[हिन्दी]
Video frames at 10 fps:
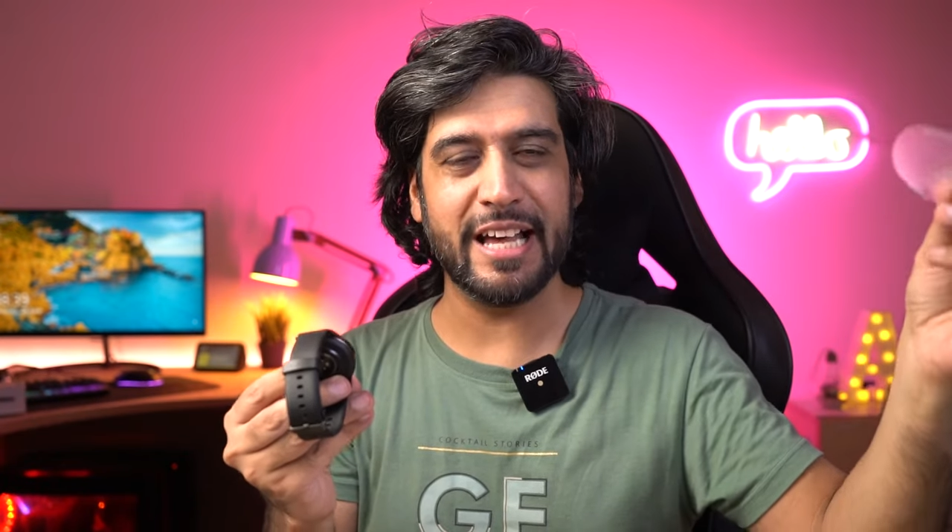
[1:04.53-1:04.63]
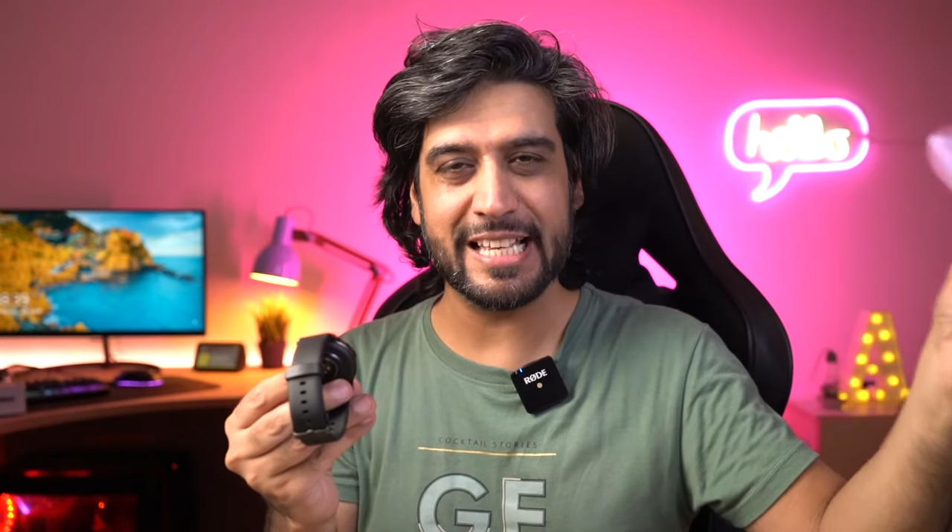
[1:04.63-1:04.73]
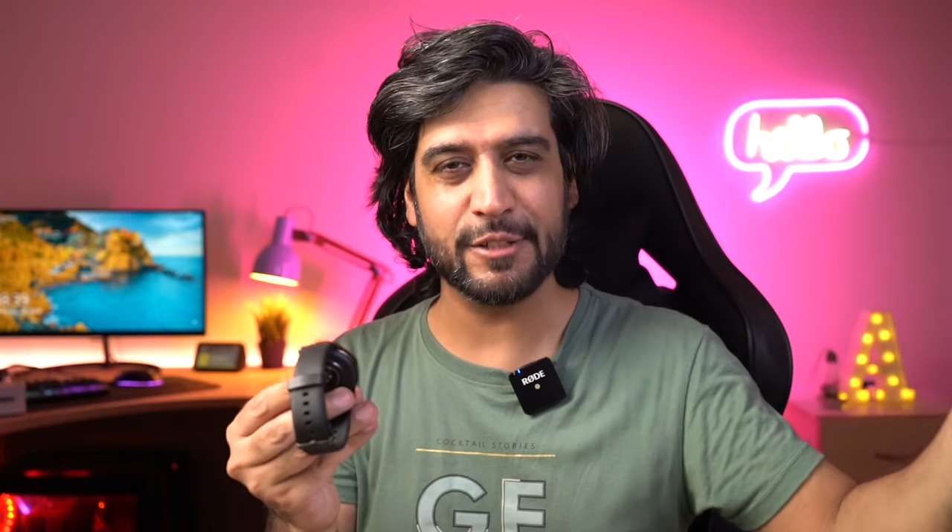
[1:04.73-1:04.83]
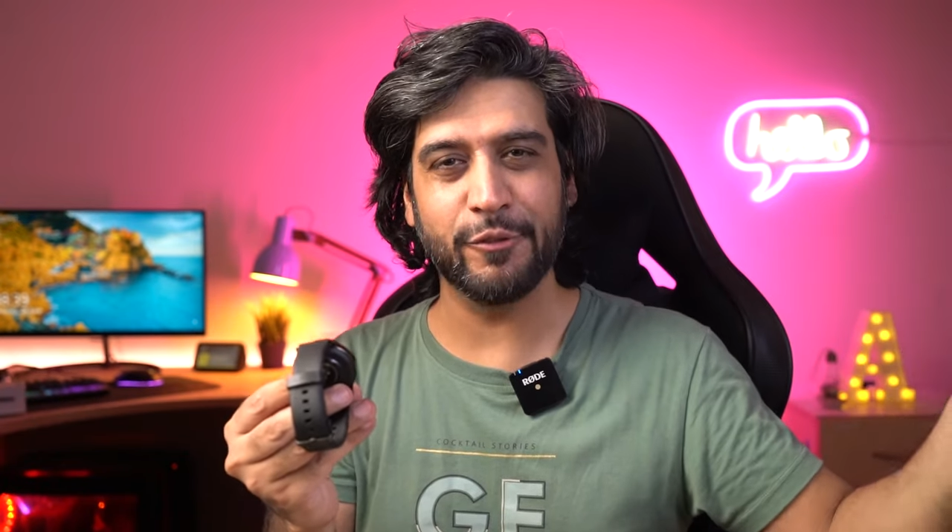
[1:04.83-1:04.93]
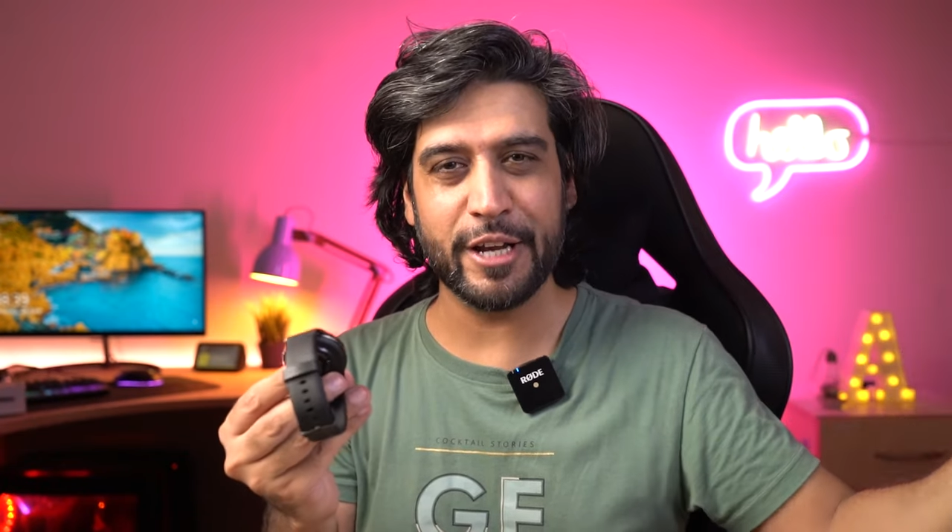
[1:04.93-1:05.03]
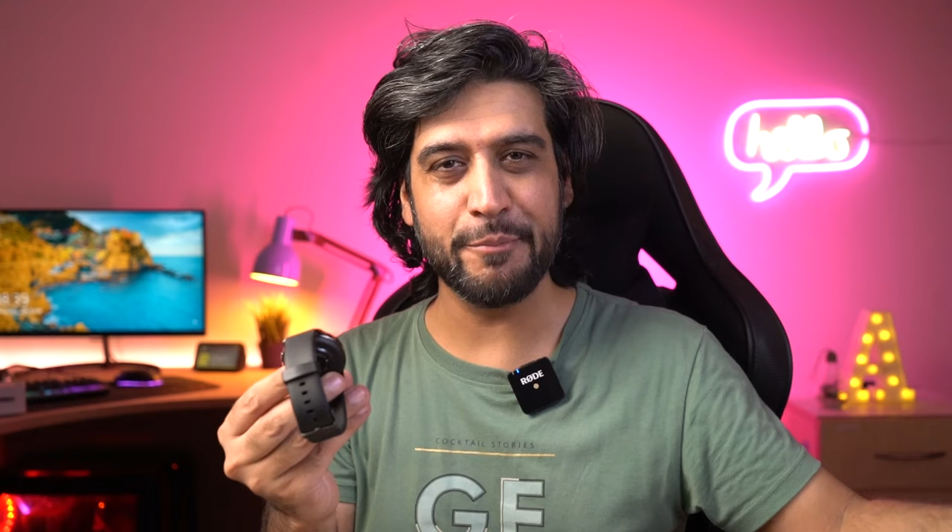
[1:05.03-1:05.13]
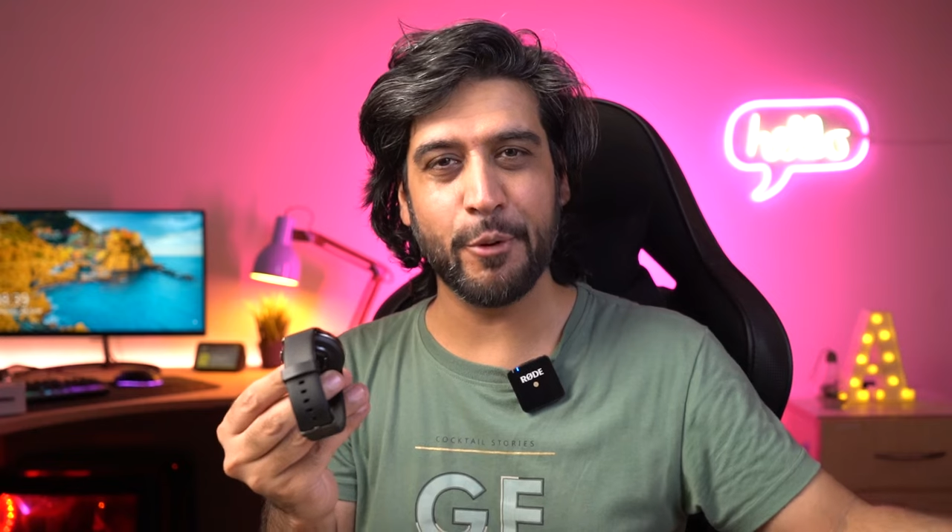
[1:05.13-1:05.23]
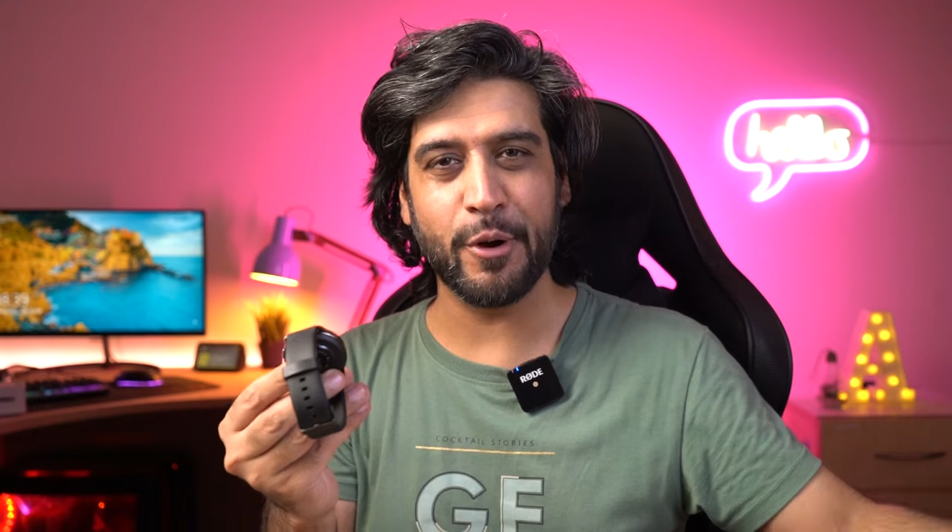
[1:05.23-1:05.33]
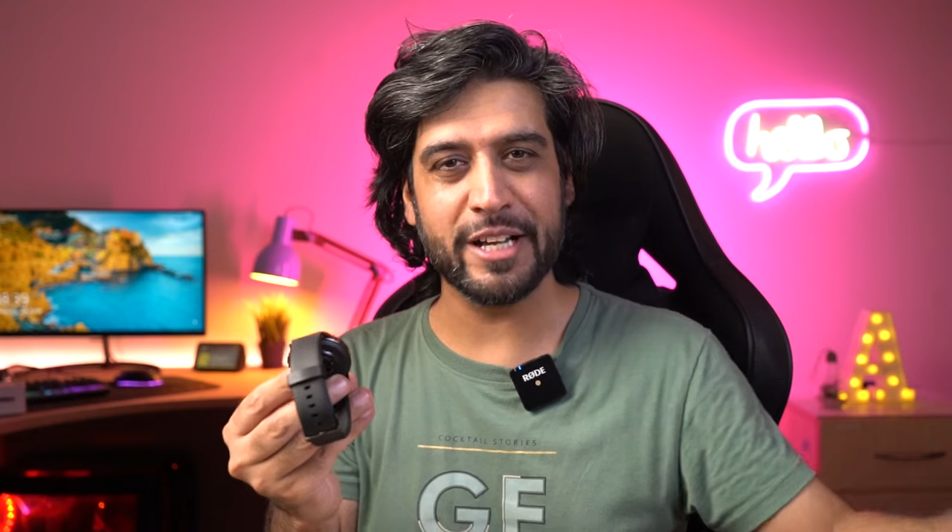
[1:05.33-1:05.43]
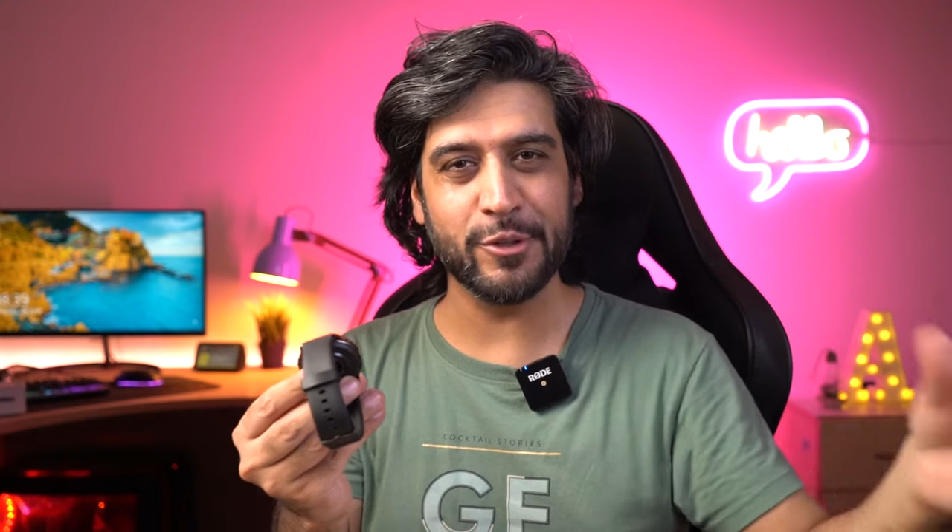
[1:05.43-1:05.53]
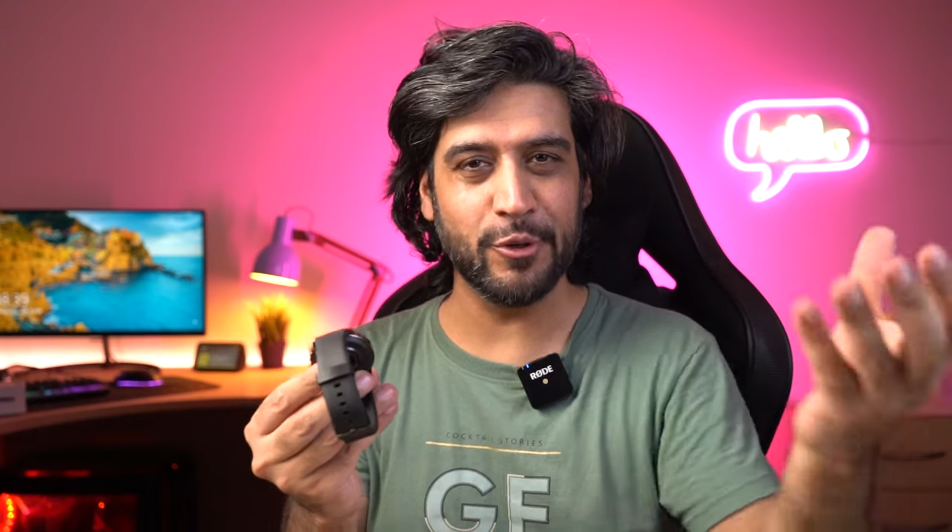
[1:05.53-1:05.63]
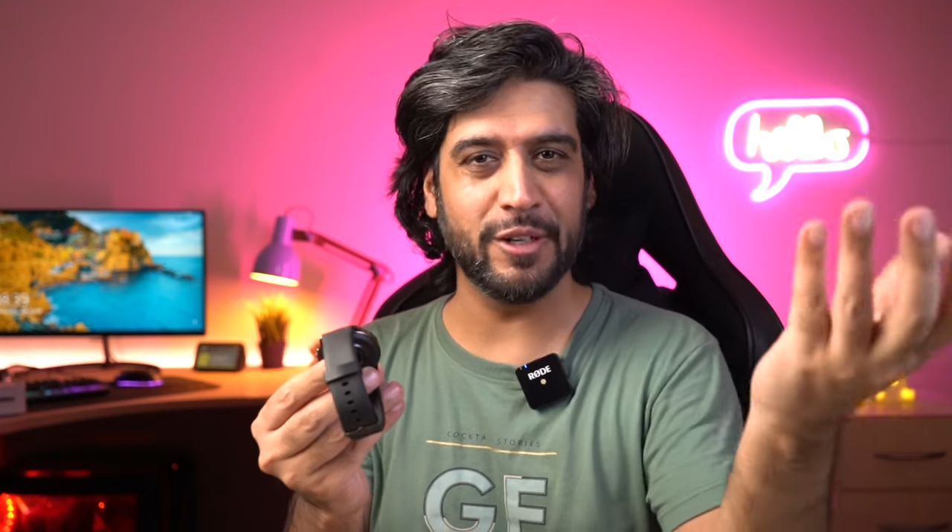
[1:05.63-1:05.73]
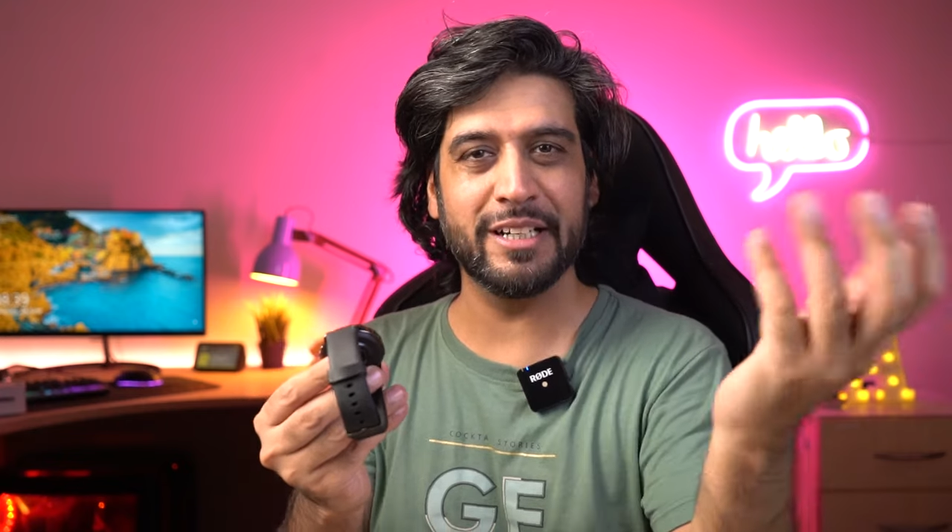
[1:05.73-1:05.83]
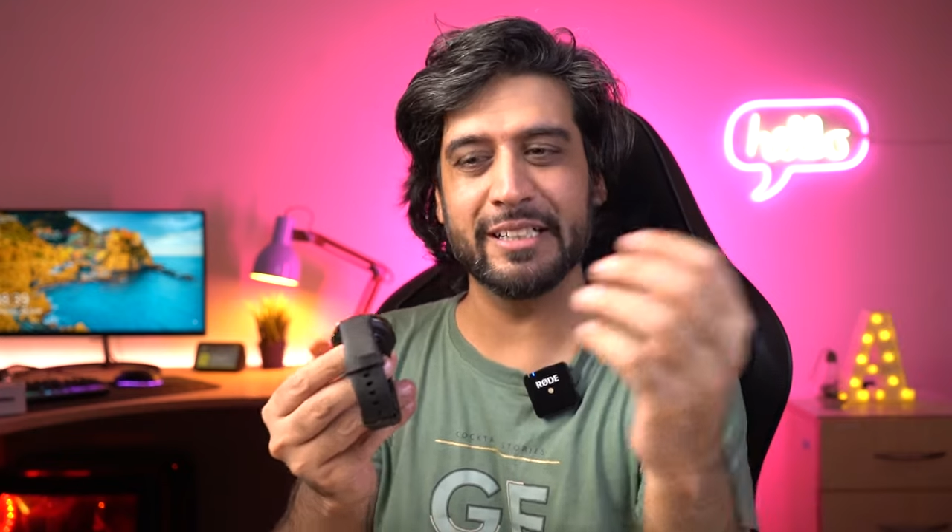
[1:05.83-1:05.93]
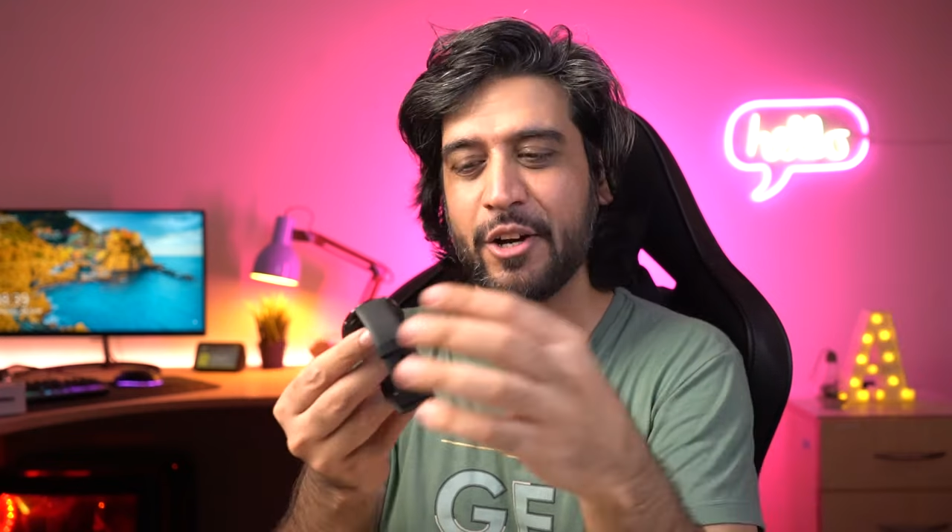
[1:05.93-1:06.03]
एस वन प्रो का जो
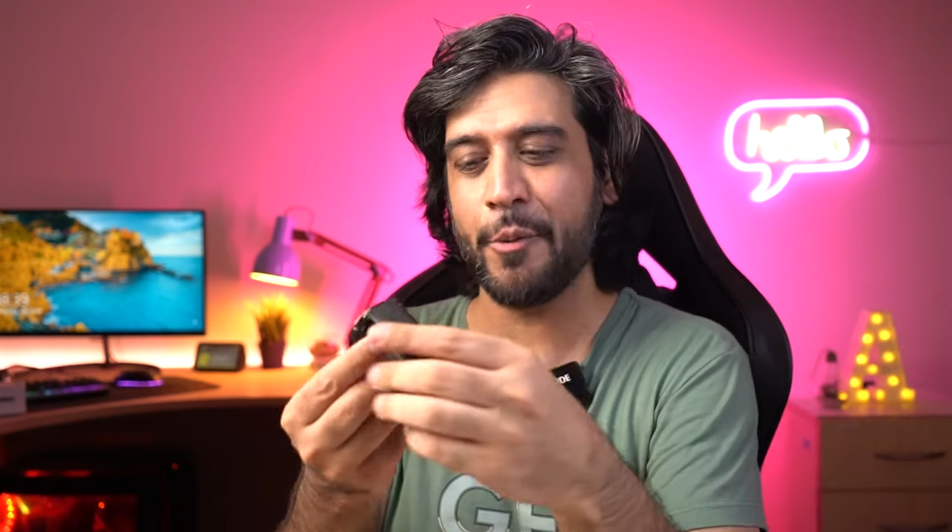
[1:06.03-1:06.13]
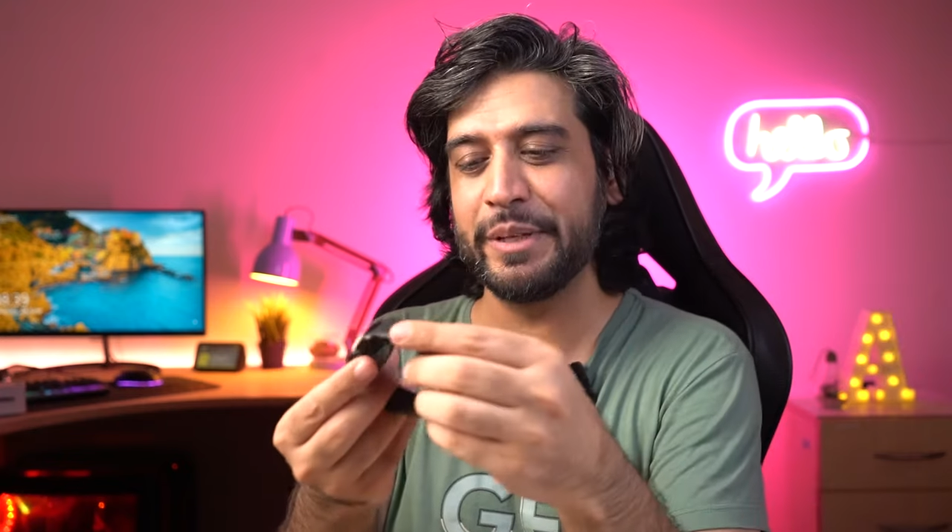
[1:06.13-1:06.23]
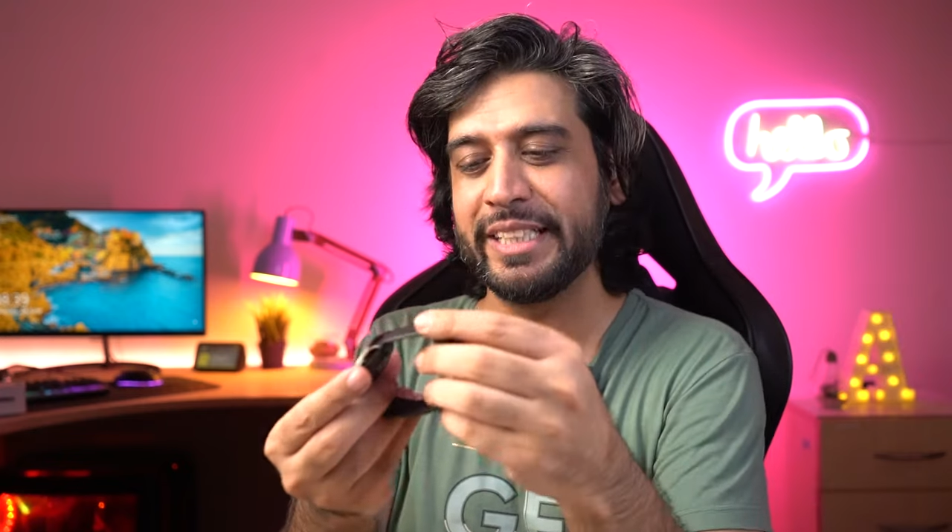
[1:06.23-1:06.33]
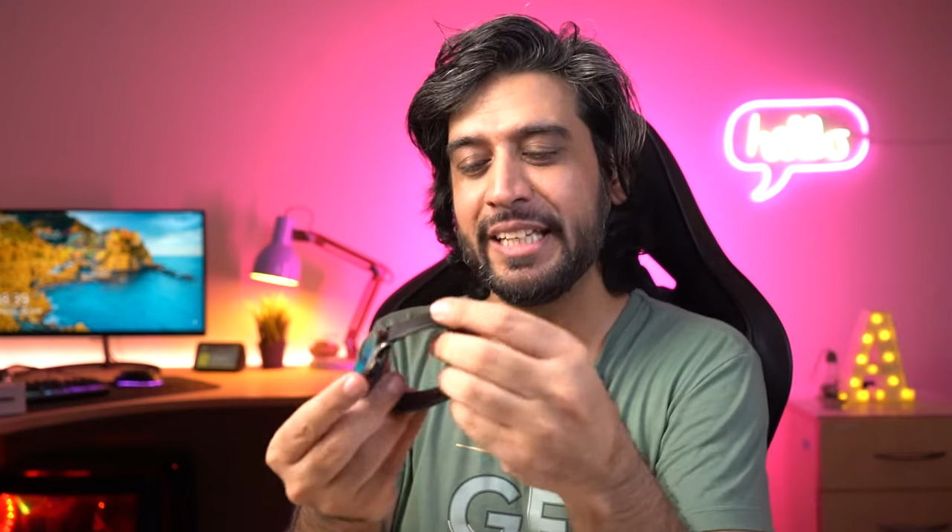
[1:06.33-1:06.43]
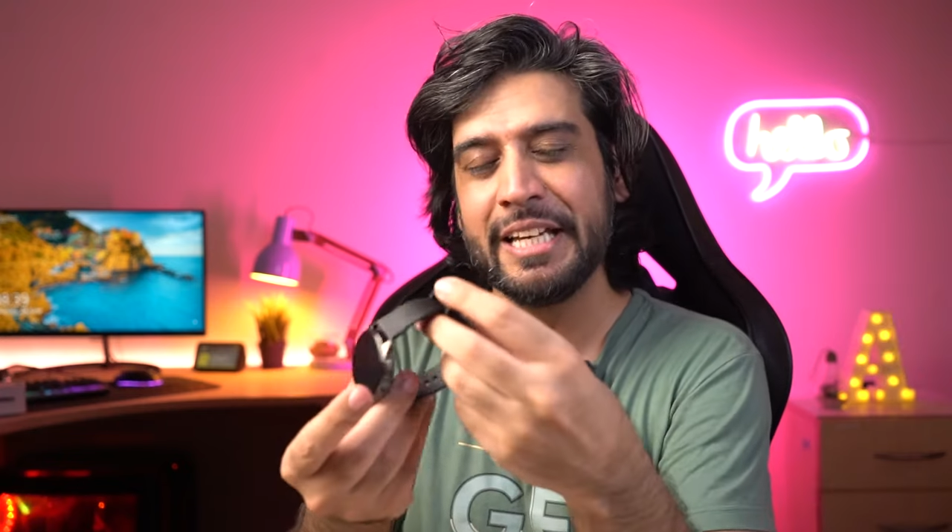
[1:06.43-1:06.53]
कॉपी थी